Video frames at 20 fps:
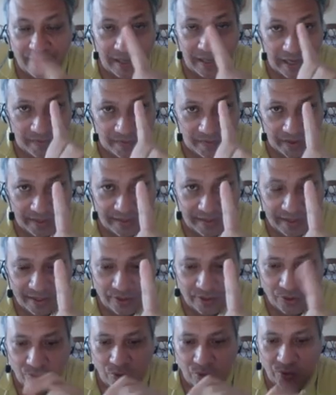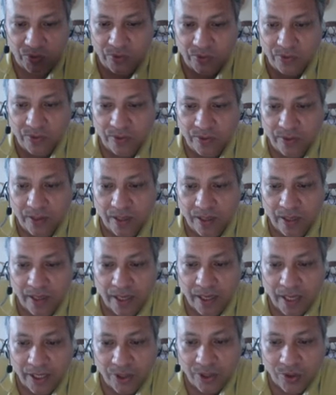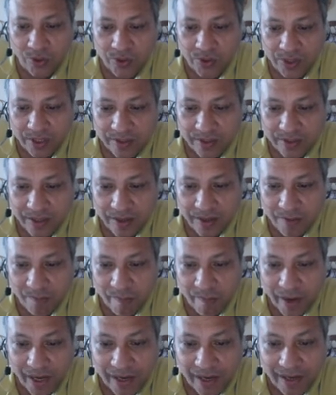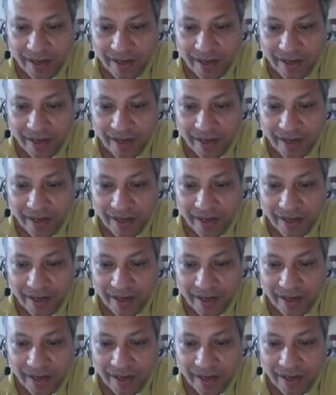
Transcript: la fase 2. Entonces, van a